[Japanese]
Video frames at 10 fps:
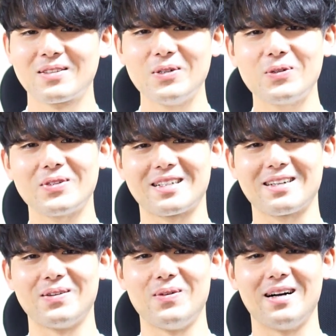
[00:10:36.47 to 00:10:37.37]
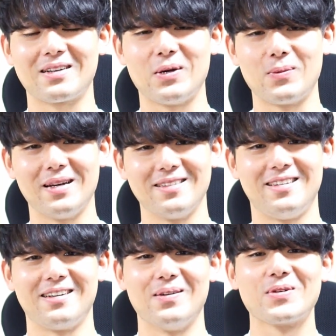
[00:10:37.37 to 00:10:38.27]
そういうことは結構まあ興味あるっ
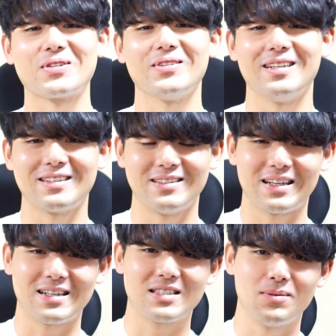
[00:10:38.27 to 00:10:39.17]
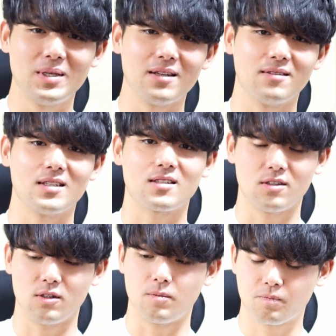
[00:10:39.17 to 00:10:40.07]
ていうか面白いなっていうふうな感じで見てるんです
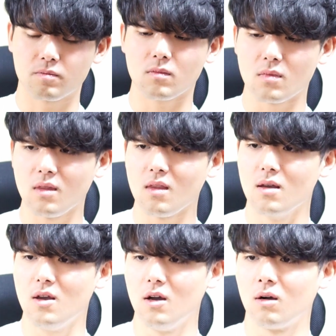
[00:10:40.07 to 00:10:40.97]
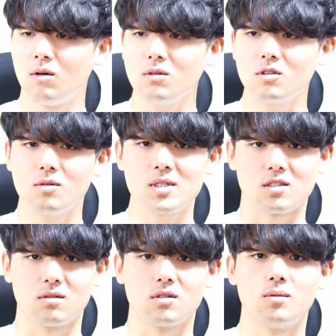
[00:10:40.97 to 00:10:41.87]
けど本当
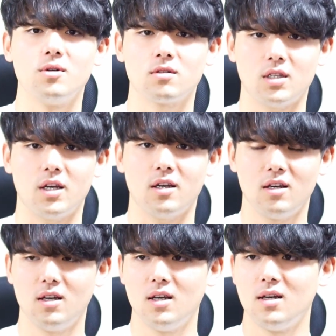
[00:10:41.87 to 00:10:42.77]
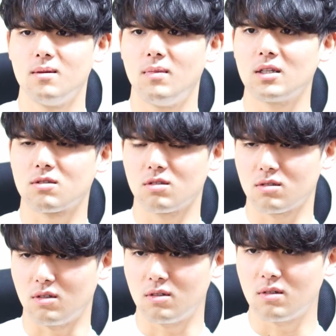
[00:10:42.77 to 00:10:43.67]
マジどうでもよくて、まあ、あと
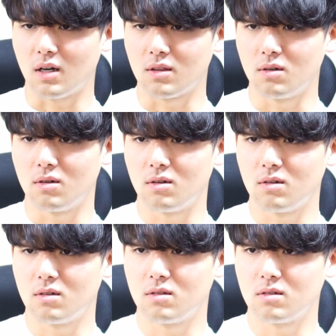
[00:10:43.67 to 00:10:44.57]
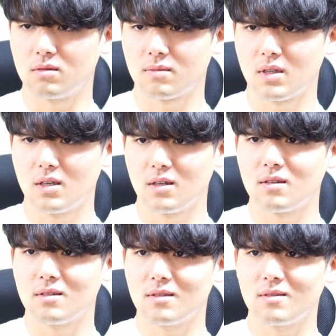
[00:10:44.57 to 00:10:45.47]
ちょっとあ
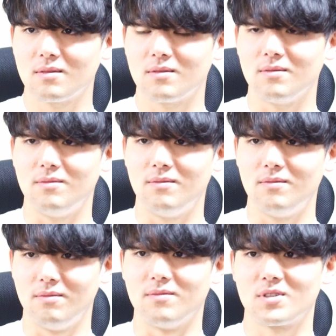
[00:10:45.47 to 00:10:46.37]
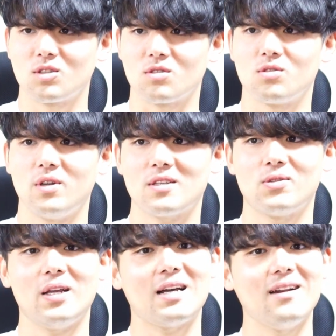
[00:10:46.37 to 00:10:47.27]
のー、うんちょっとそれ
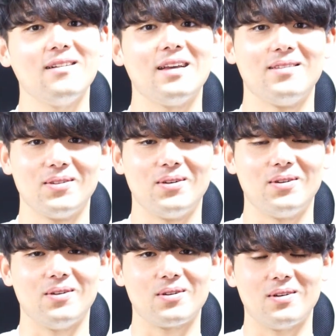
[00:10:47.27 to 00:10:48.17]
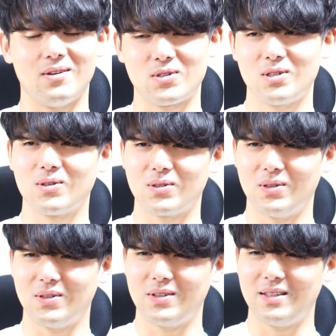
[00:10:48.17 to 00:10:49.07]
それ関連のおお仕
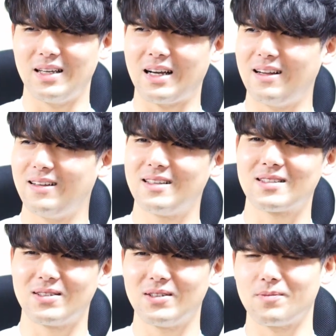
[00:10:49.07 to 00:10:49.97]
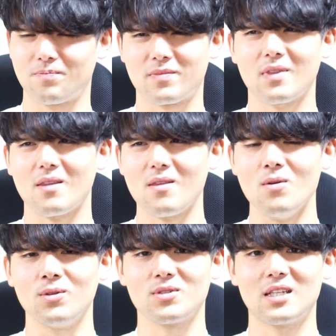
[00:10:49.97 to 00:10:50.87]
事に関連する
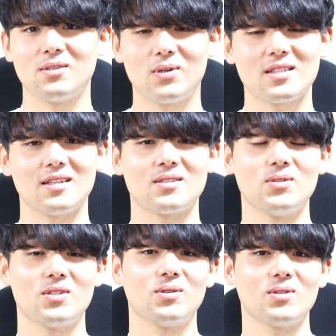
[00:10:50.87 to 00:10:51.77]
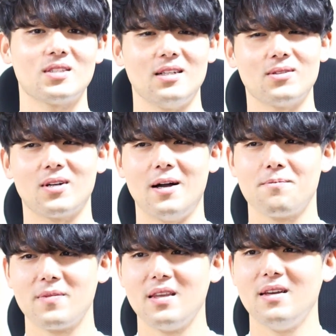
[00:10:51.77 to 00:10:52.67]
お父さんとお母さんがそういう仕事してると
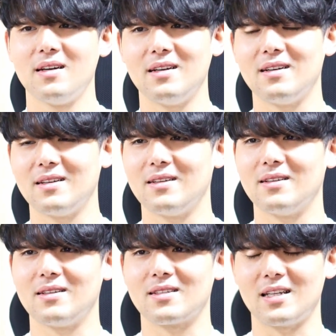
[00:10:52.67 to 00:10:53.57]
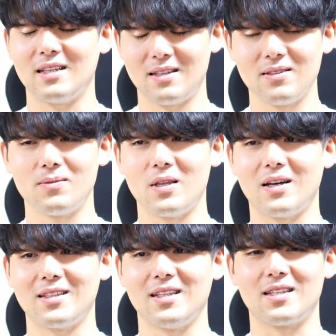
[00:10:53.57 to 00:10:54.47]
かあされてるって
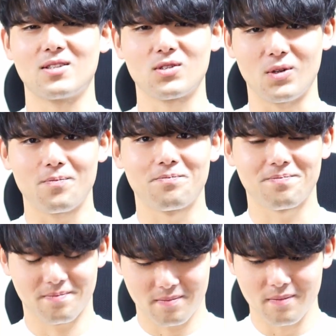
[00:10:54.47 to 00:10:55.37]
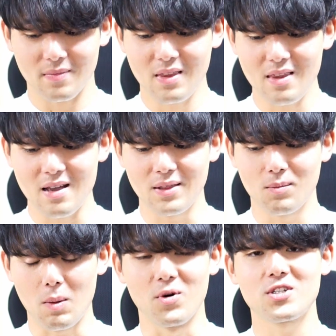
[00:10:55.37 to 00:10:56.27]
方だったらちょっとあ
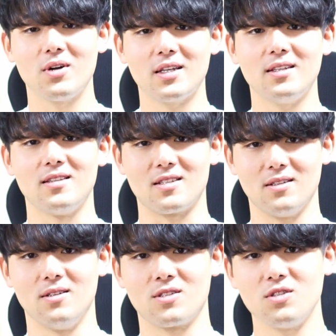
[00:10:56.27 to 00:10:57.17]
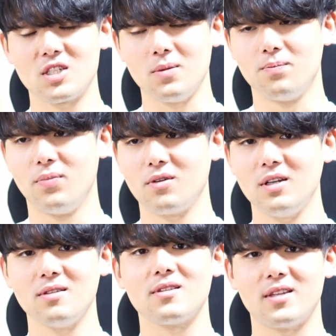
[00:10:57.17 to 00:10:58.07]
の、まあ、申し訳ないんですけど正直
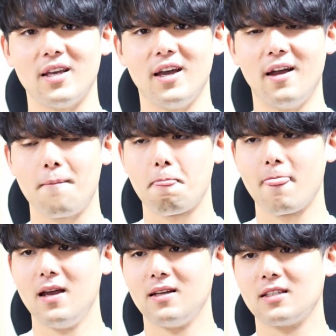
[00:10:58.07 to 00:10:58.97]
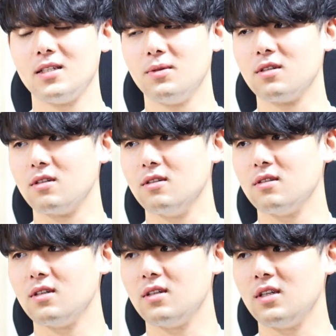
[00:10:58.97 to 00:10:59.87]
僕にとって例えばよ
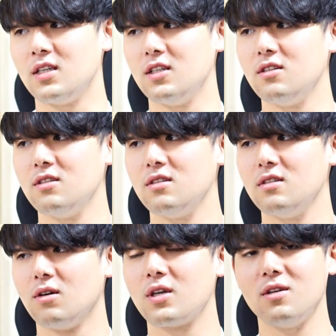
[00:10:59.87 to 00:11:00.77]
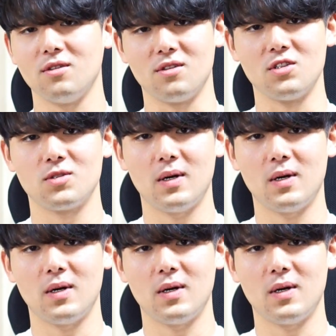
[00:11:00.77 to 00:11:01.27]
く昼お昼のニュー